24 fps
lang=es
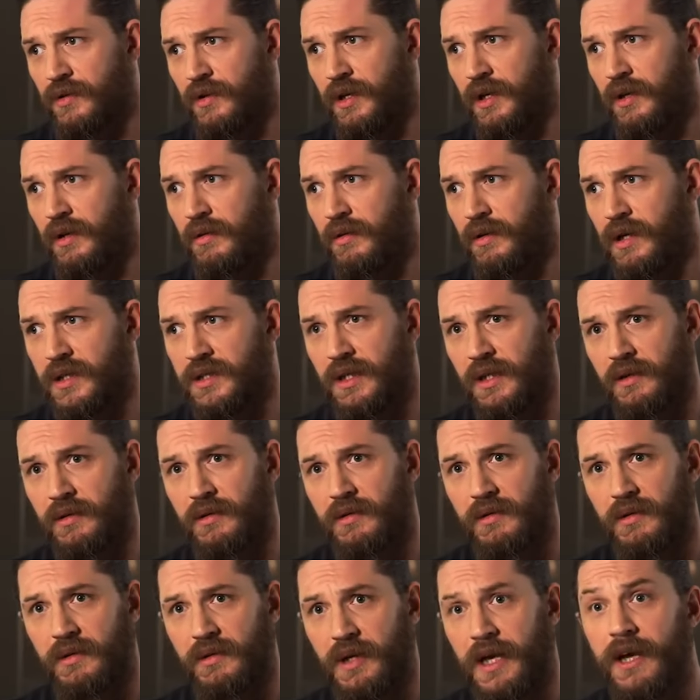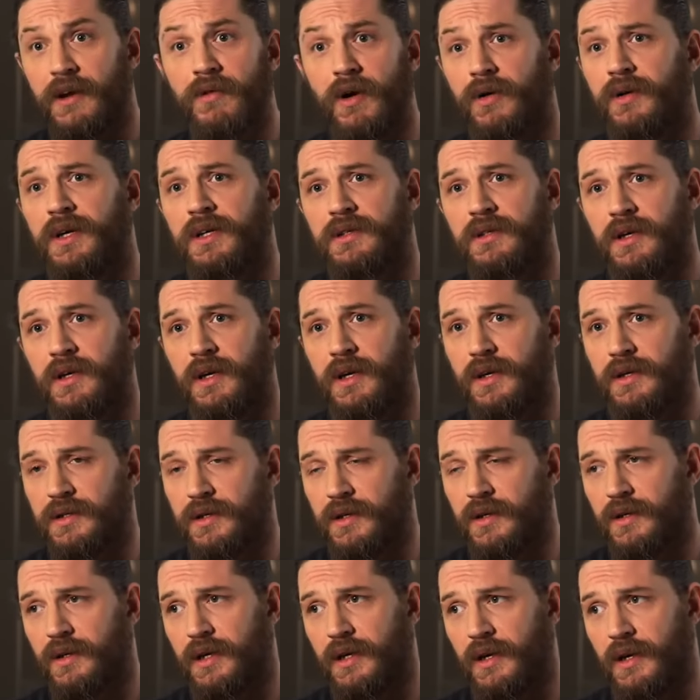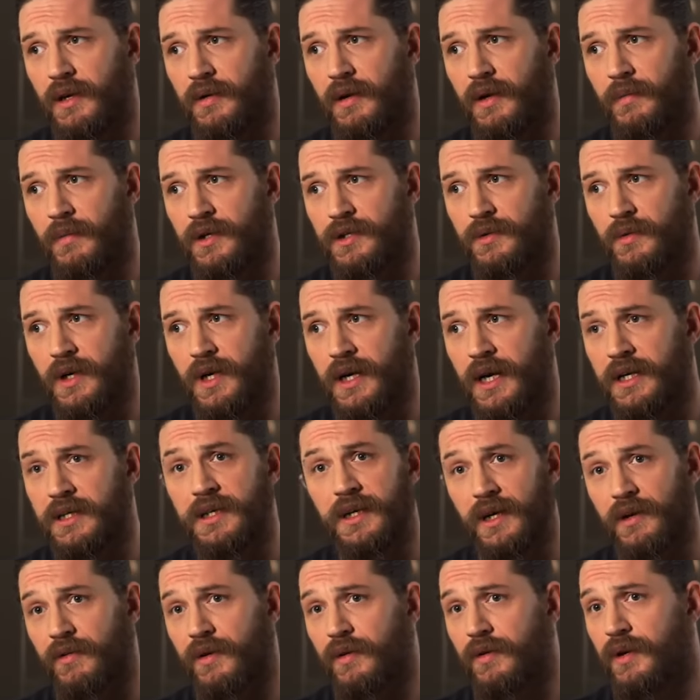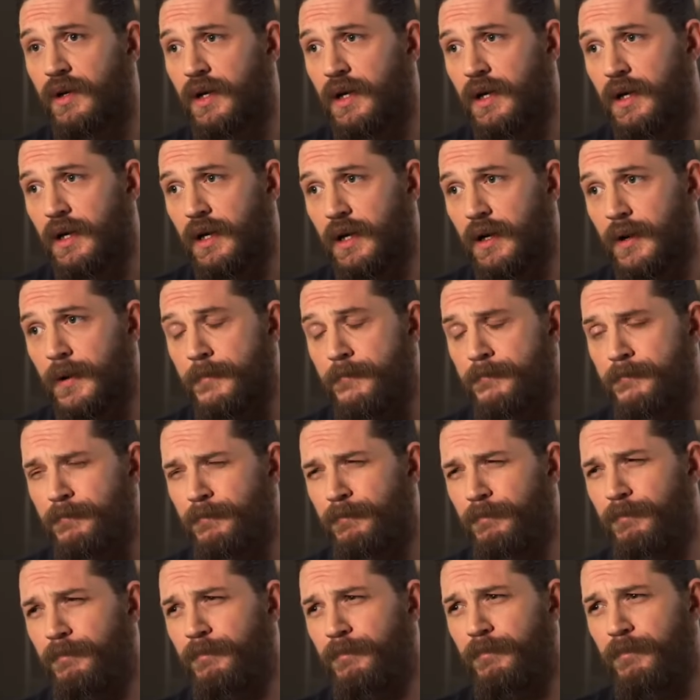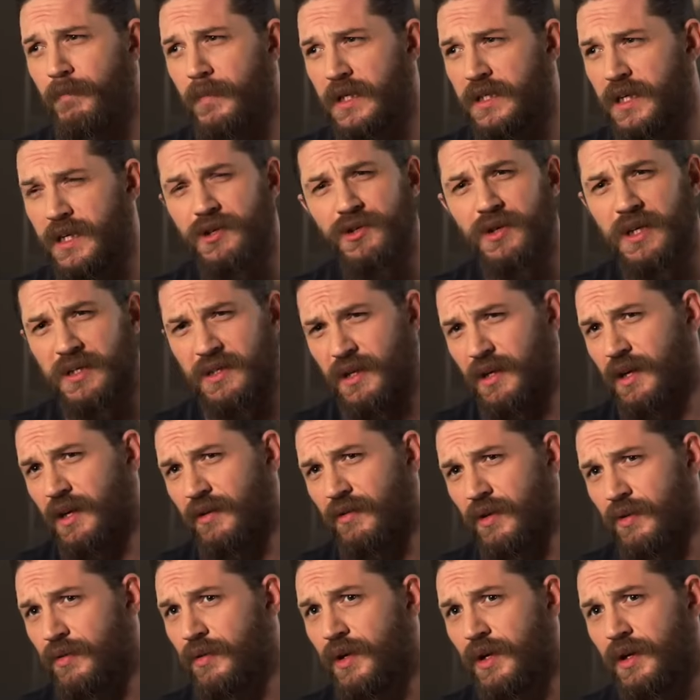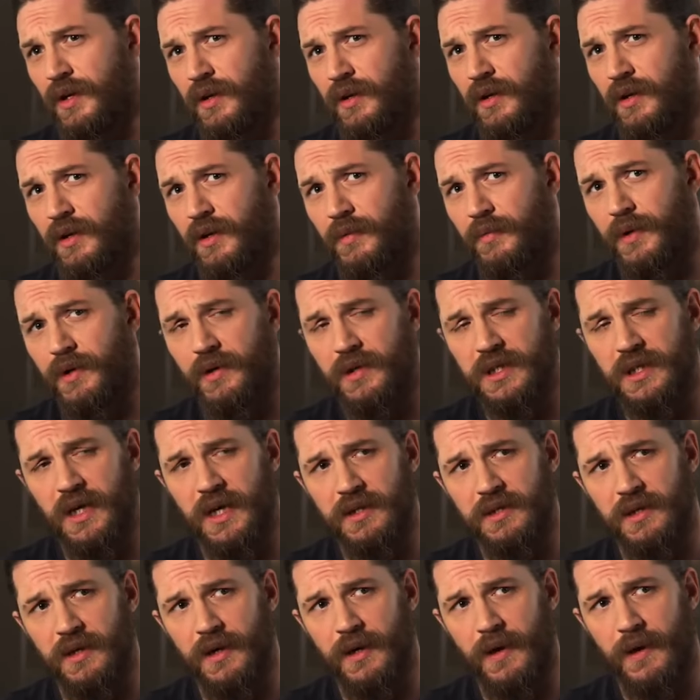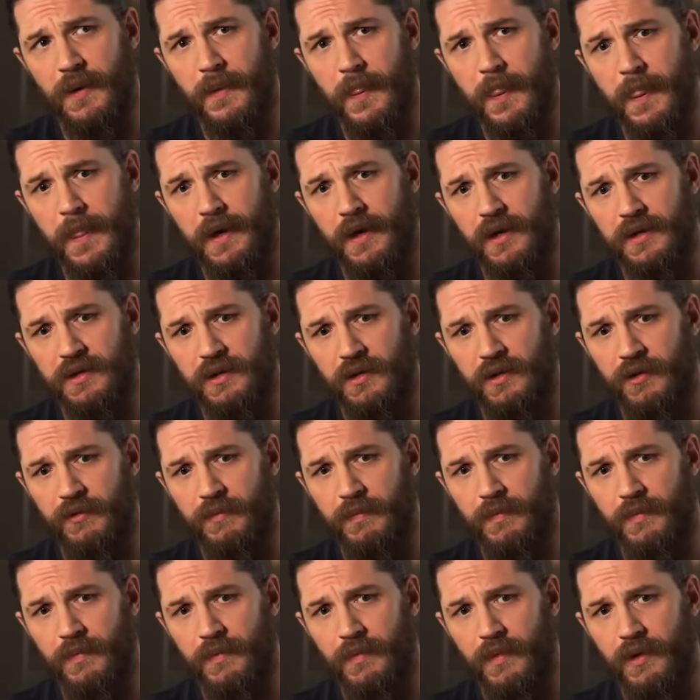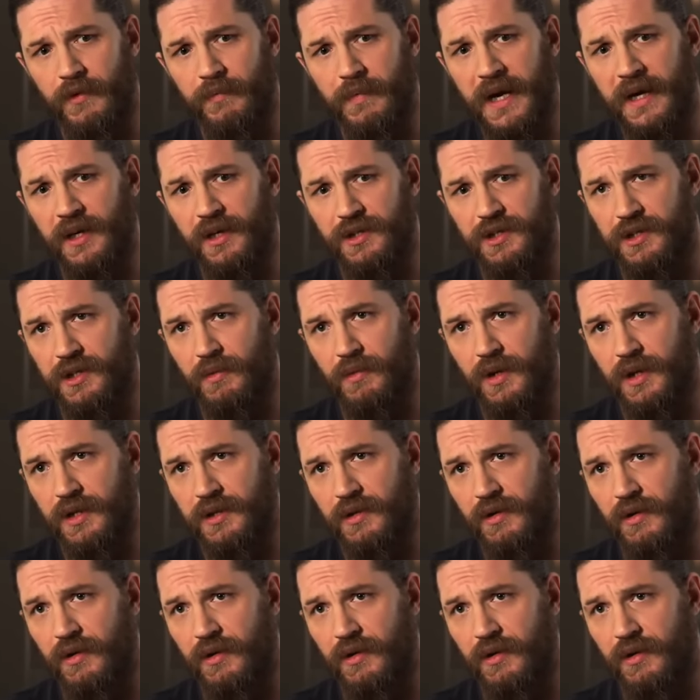No estoy seguro si se llamará Wasteland o no, porque nunca se sabe. Estos títulos cambian todo el tiempo, pero definitivamente hay otro proyecto de Mad Max